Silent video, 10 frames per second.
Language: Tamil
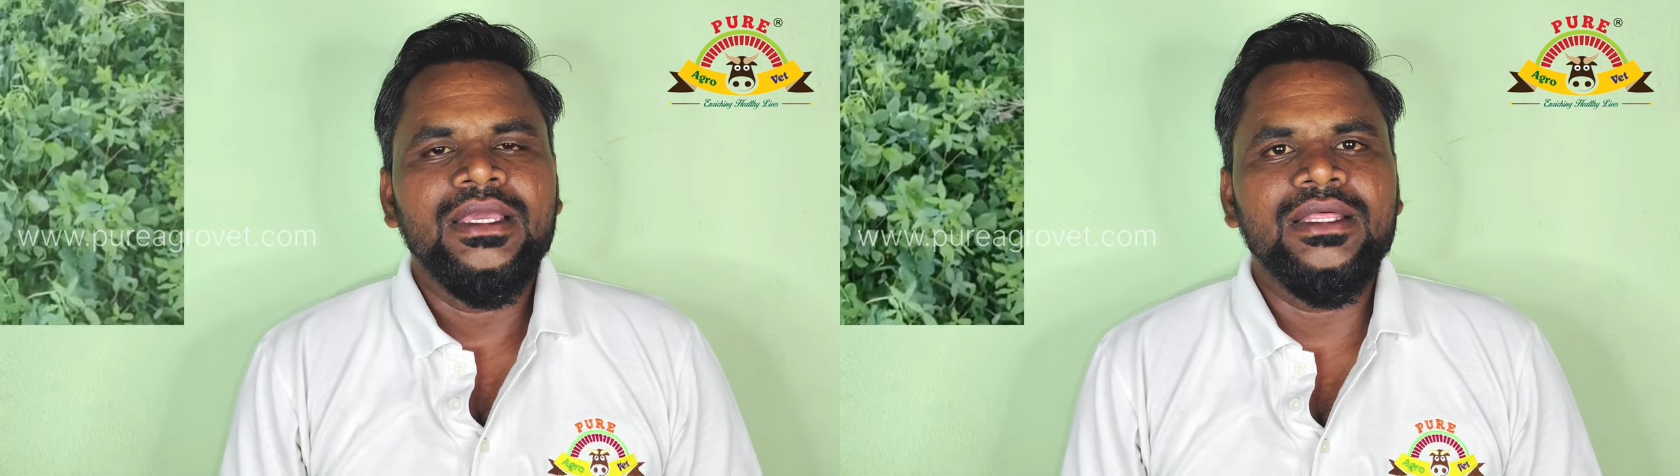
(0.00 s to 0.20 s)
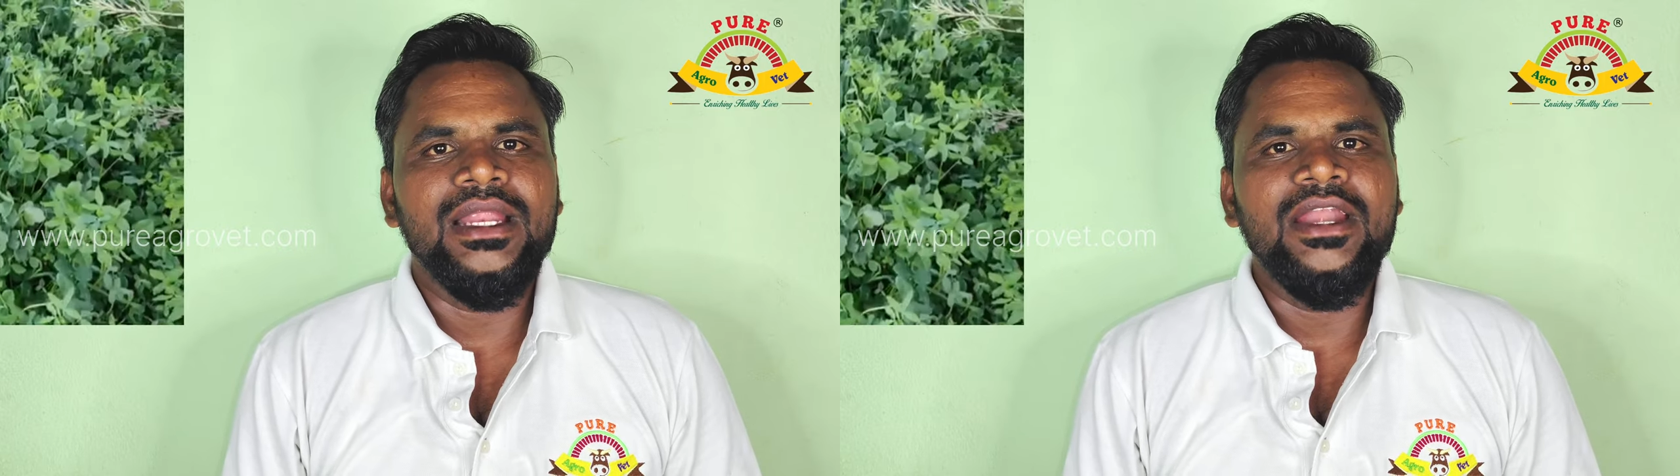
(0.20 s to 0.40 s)

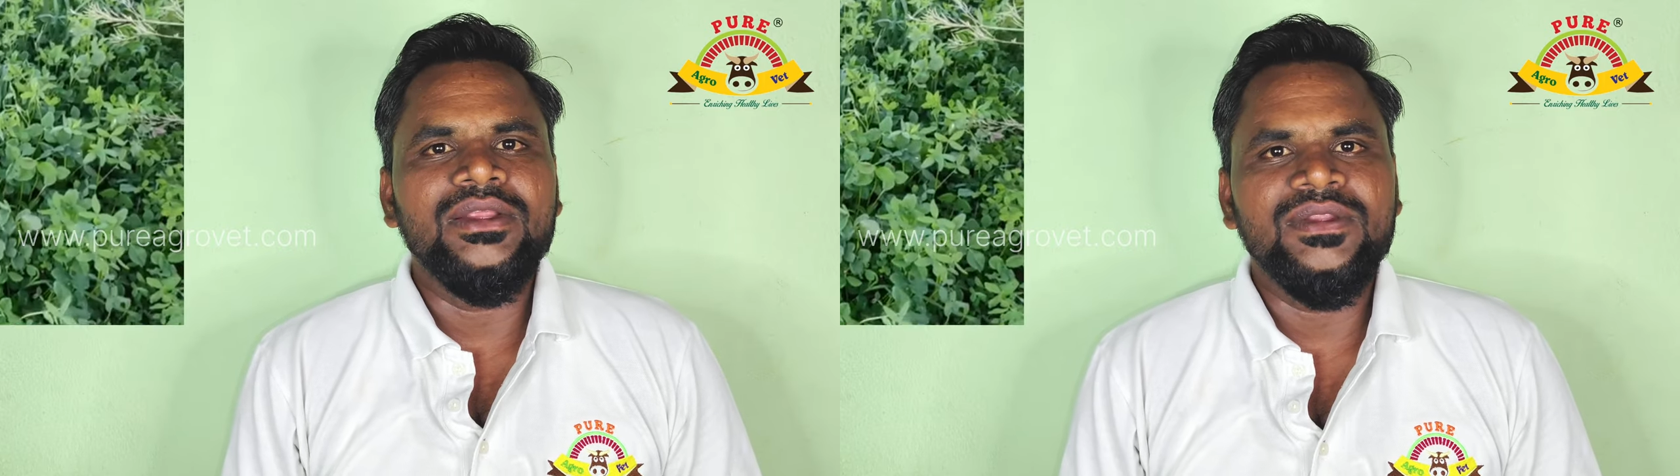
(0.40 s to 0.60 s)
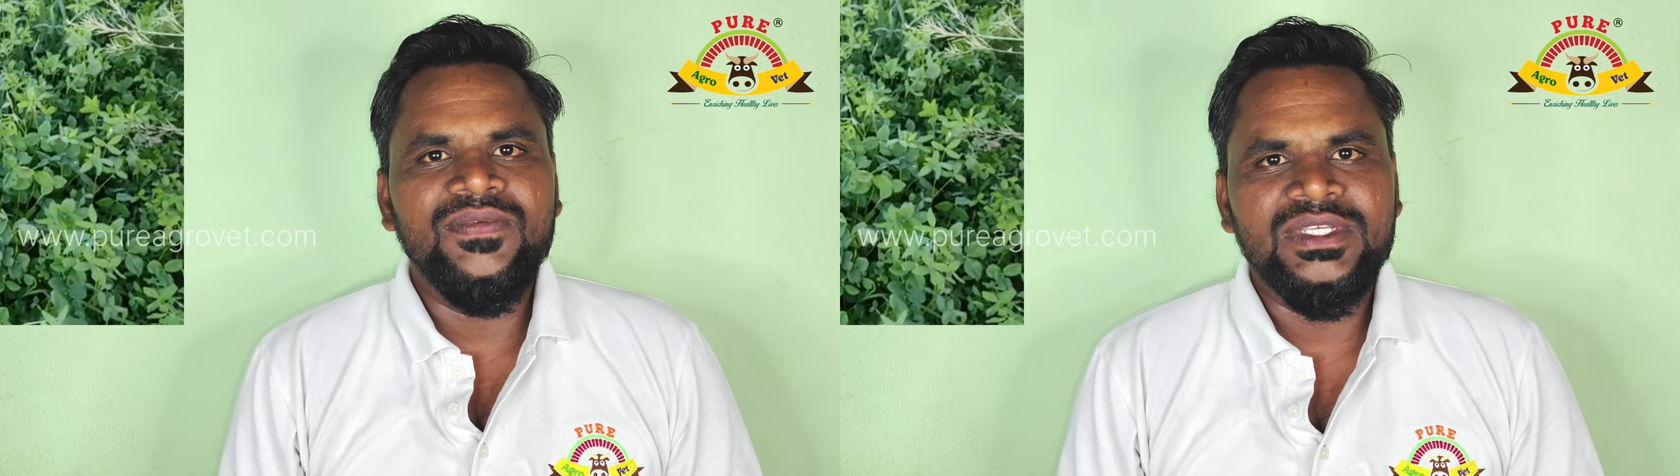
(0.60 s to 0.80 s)
இது
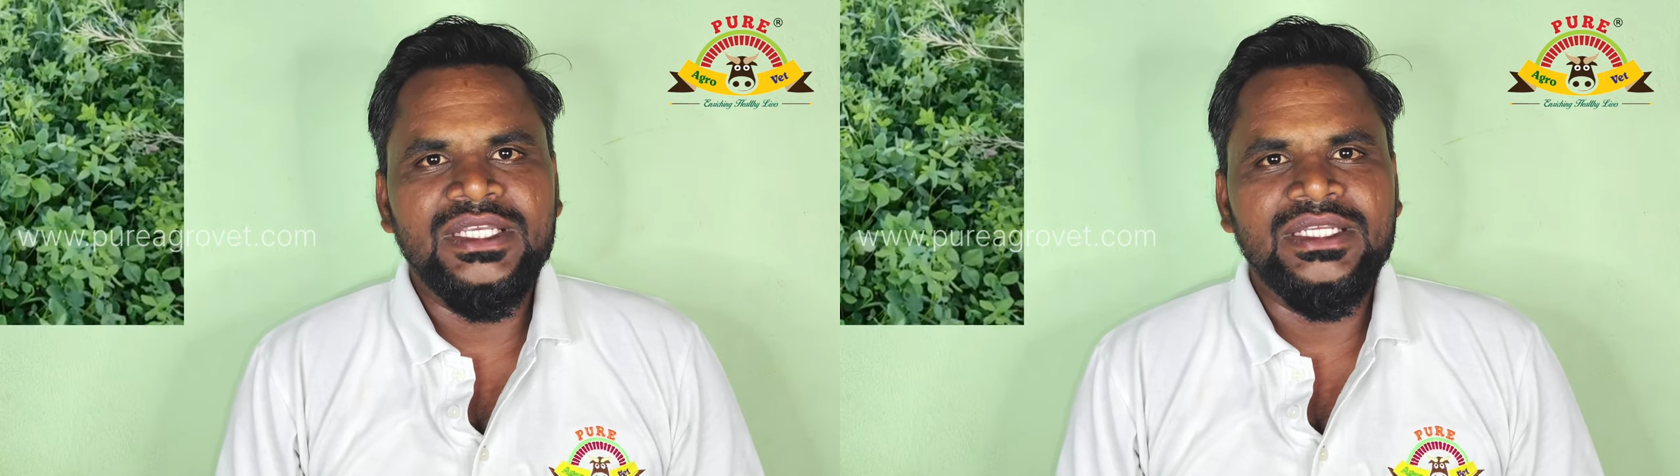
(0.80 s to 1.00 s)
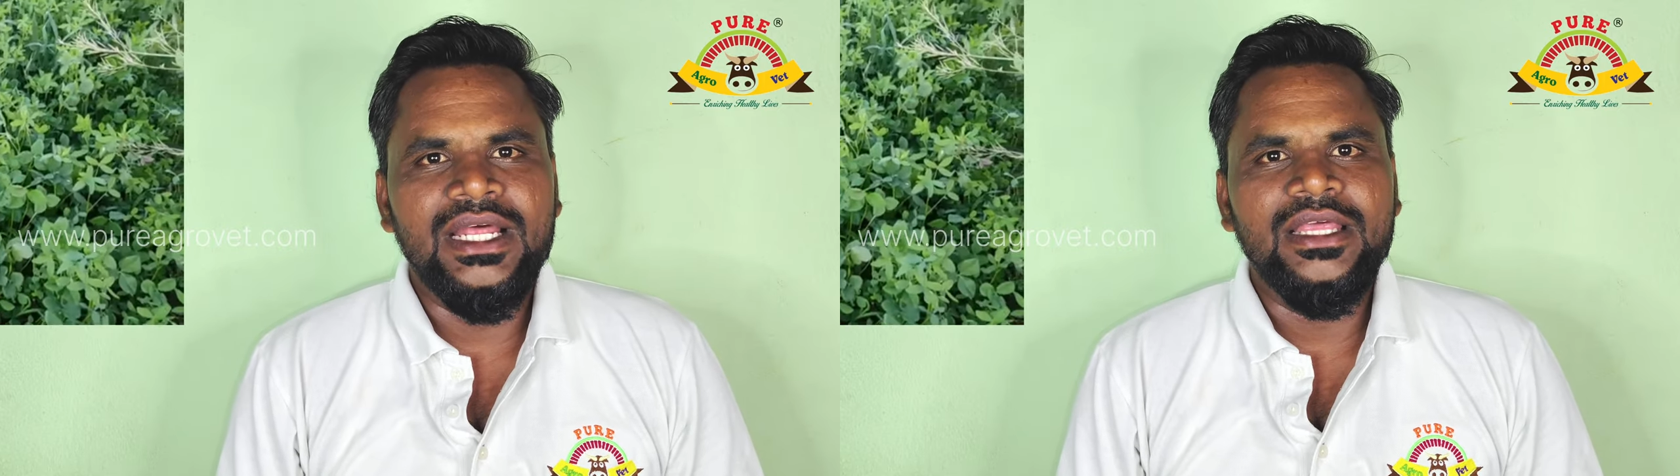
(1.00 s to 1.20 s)
நைட்ரஜன்
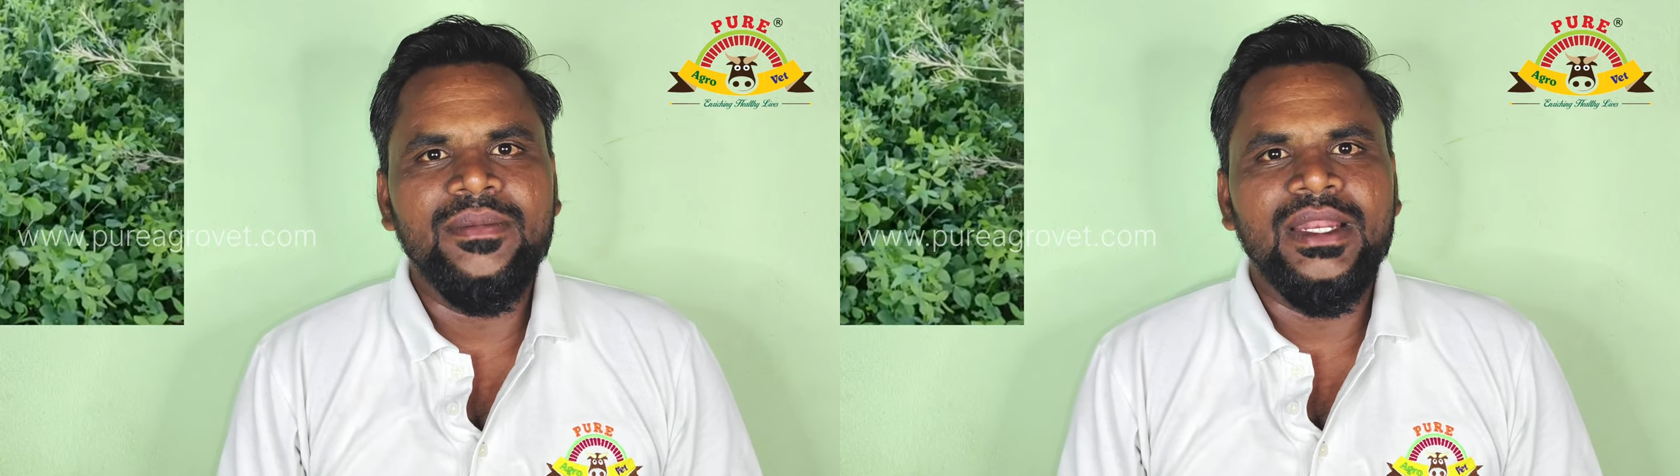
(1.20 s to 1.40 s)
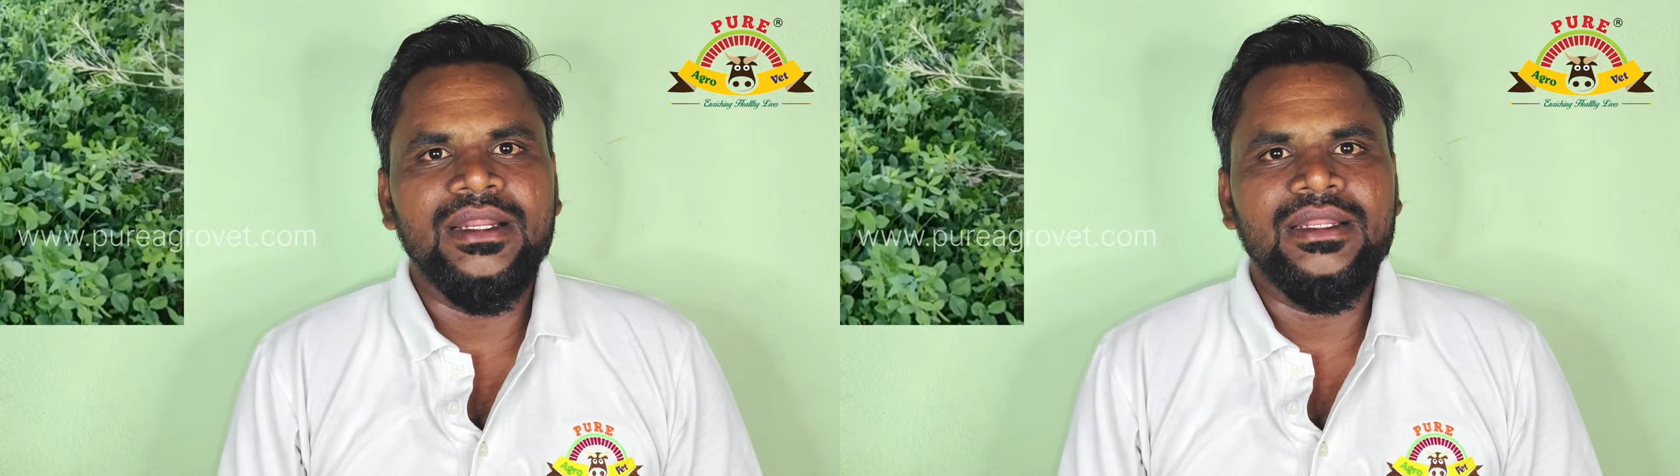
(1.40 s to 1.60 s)
ஃபிக்சேஷன்
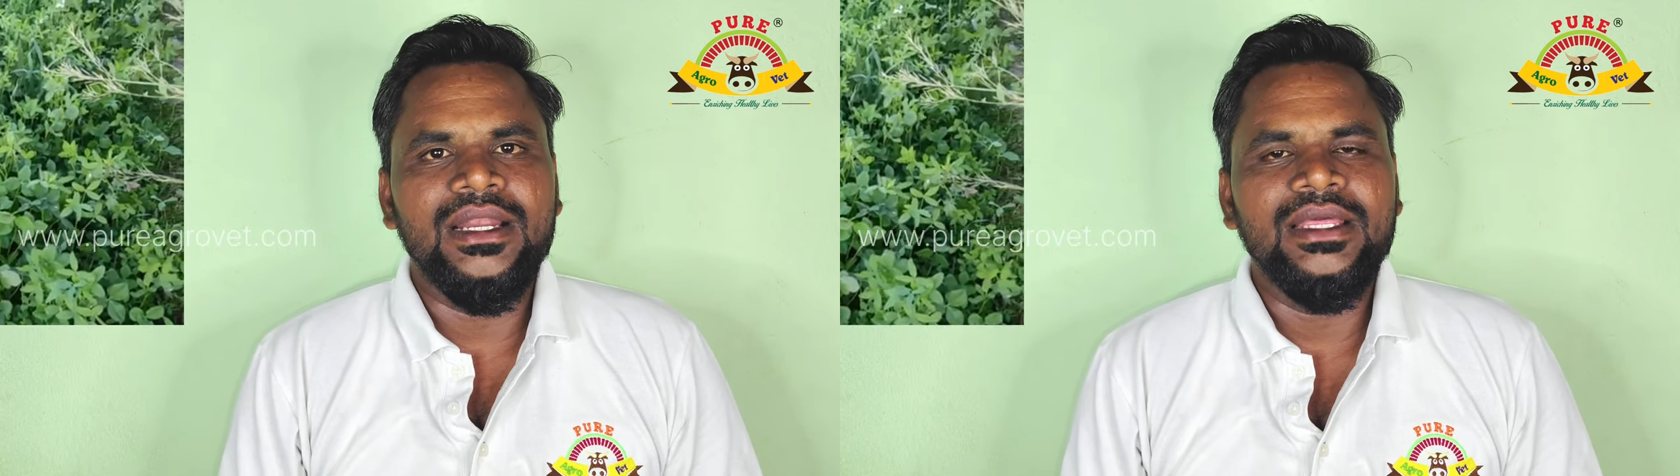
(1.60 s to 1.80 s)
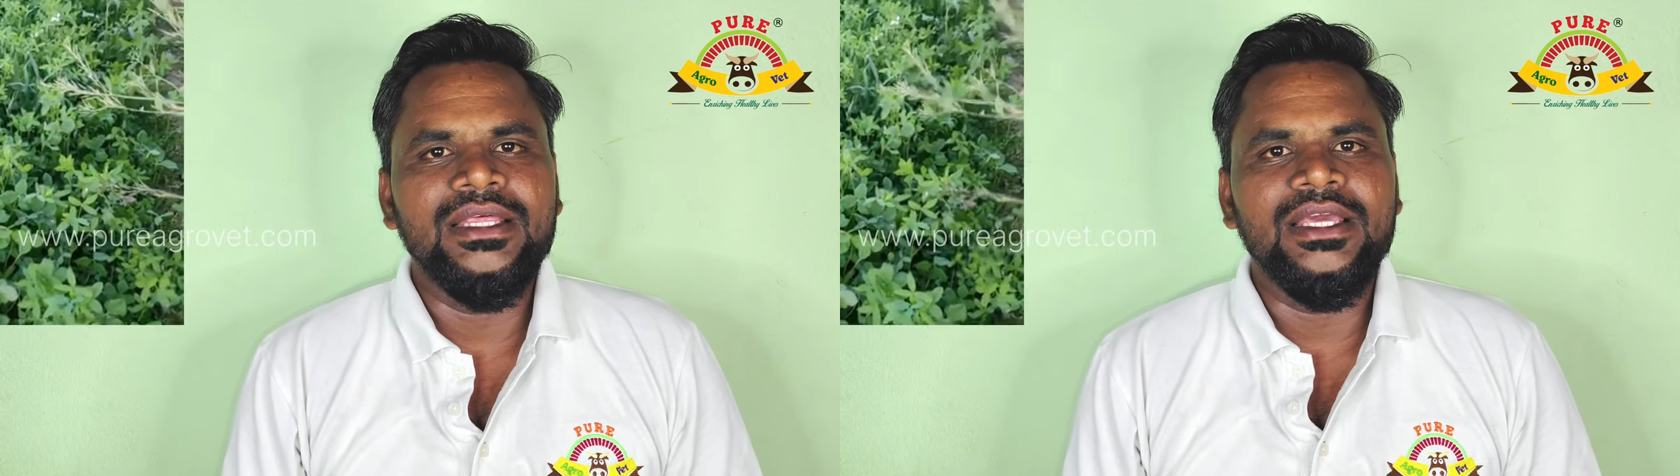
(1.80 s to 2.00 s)
அதிகமாக
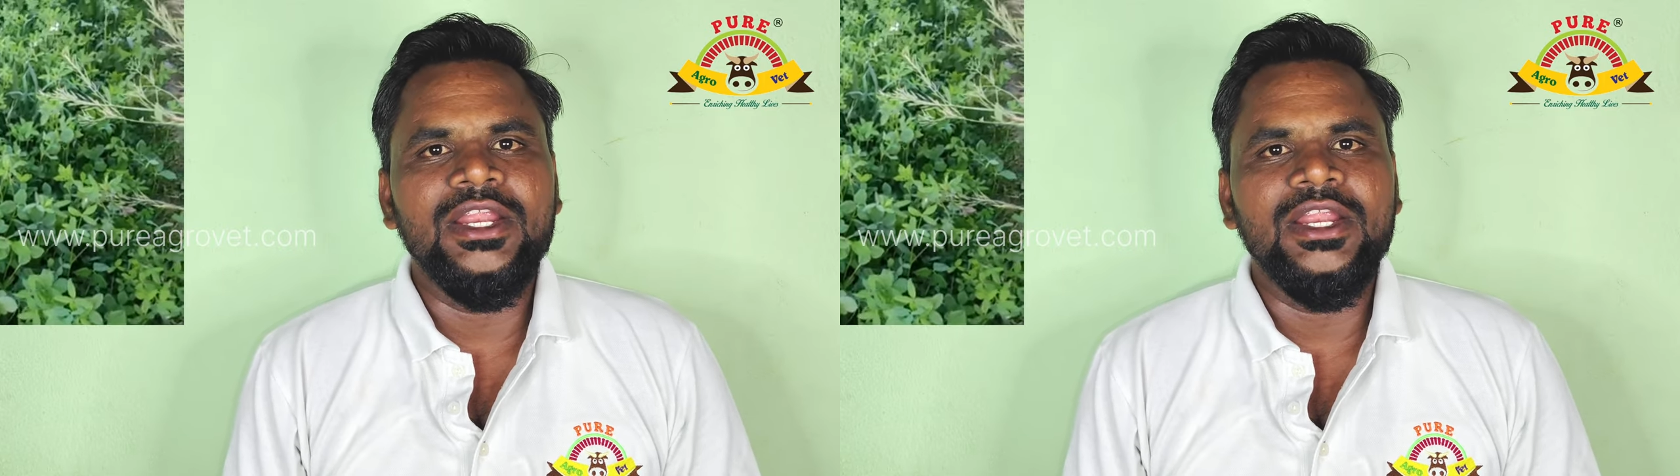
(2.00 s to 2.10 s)
இருக்கிறதுனால இது